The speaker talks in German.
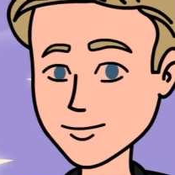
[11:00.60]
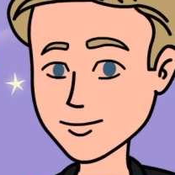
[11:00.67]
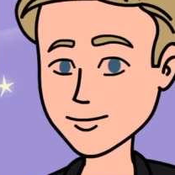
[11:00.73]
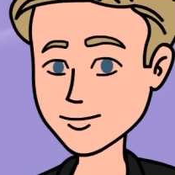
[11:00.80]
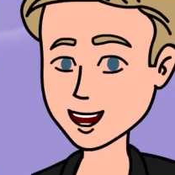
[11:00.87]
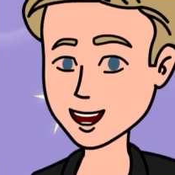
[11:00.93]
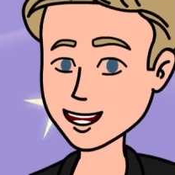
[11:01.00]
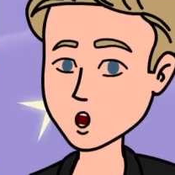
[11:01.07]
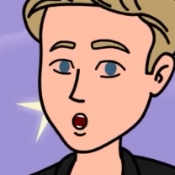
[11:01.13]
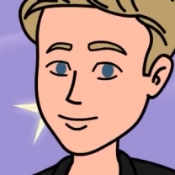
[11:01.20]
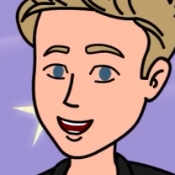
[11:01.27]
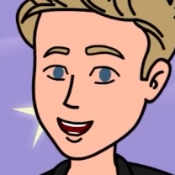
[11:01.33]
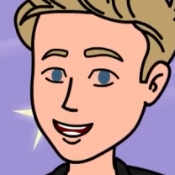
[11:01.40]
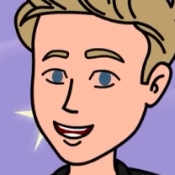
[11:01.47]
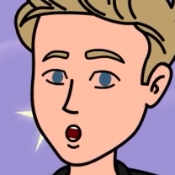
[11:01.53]
sagte ihr,
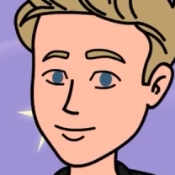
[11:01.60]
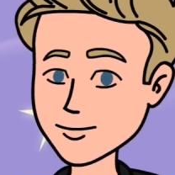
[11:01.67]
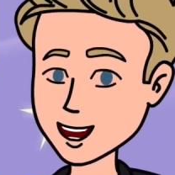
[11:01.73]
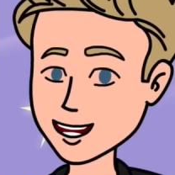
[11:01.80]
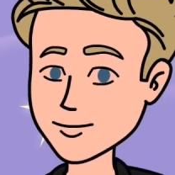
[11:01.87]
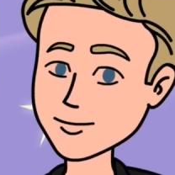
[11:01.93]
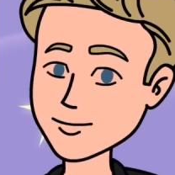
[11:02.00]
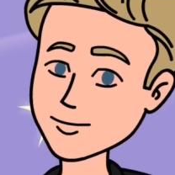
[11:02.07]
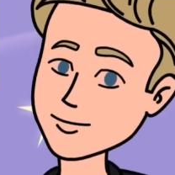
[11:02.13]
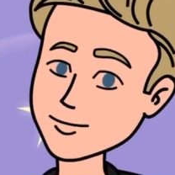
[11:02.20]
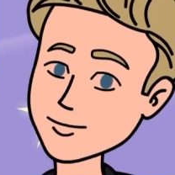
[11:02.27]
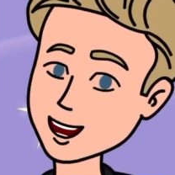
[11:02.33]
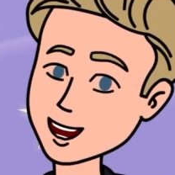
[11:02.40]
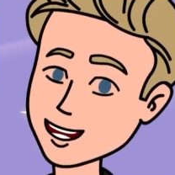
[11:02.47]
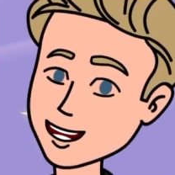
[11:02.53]
dass ich es ernst
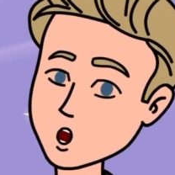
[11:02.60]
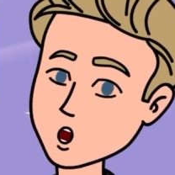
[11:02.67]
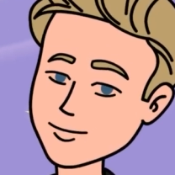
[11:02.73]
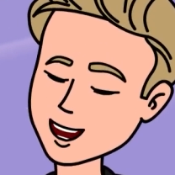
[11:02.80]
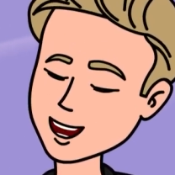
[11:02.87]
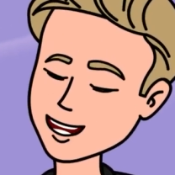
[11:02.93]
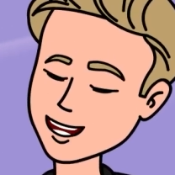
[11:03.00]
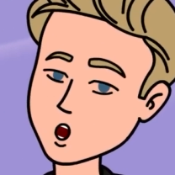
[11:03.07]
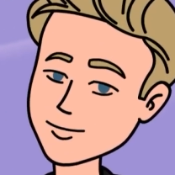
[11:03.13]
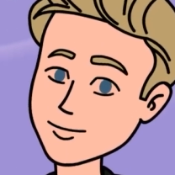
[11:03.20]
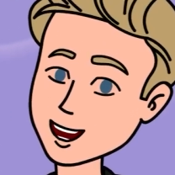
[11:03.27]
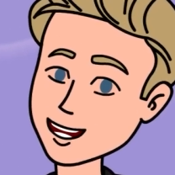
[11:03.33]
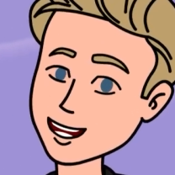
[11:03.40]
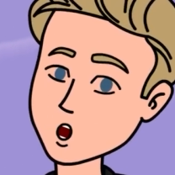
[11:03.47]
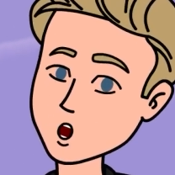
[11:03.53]
meinte und bat sie
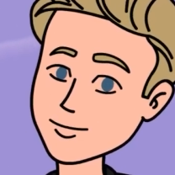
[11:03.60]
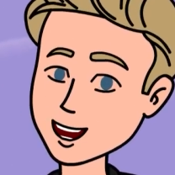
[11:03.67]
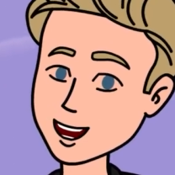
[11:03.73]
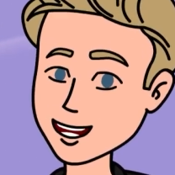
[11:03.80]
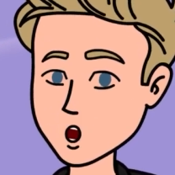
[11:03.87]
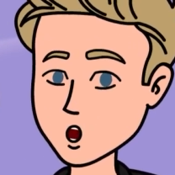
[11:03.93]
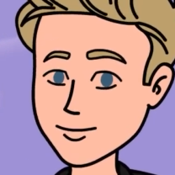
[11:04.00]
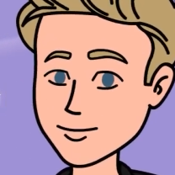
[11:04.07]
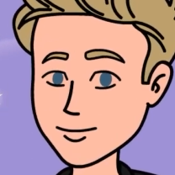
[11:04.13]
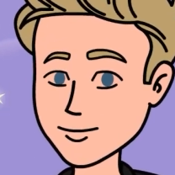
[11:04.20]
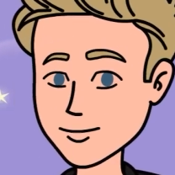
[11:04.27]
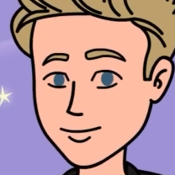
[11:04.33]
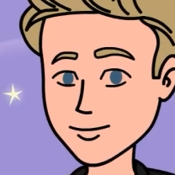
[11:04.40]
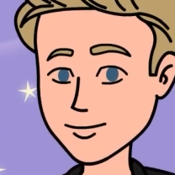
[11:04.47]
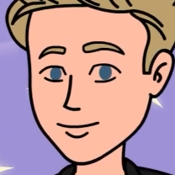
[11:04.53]
offiziell um ein
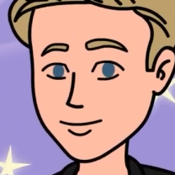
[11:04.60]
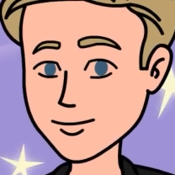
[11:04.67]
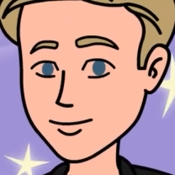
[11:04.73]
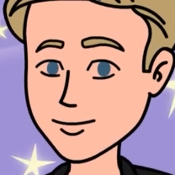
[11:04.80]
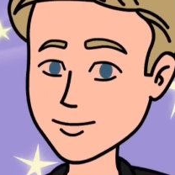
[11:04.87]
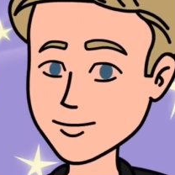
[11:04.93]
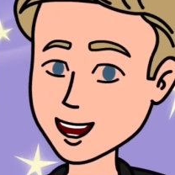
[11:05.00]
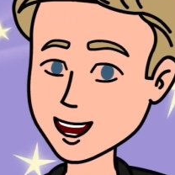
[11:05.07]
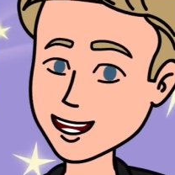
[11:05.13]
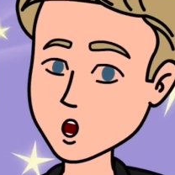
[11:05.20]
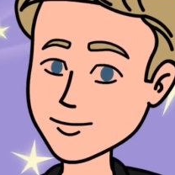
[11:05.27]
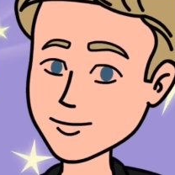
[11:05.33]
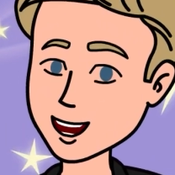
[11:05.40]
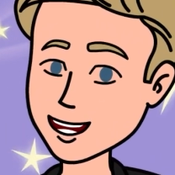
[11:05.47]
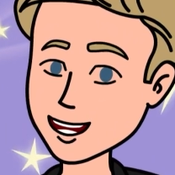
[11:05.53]
Date.
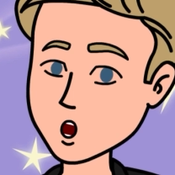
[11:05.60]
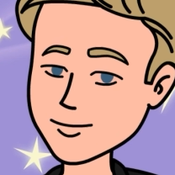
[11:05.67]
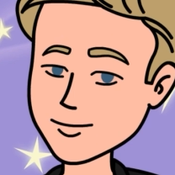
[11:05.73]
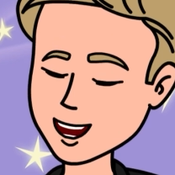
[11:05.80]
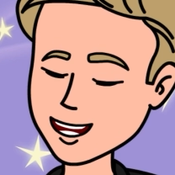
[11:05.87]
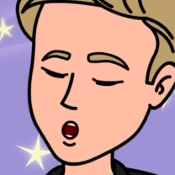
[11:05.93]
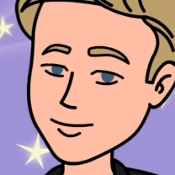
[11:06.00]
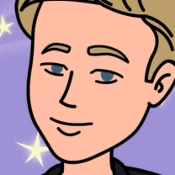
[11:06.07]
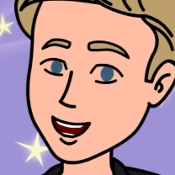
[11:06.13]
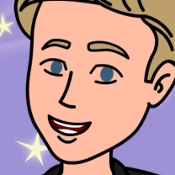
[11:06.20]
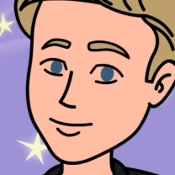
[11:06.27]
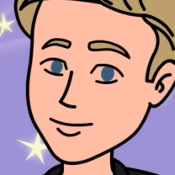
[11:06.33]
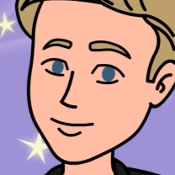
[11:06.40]
Das war vor fünf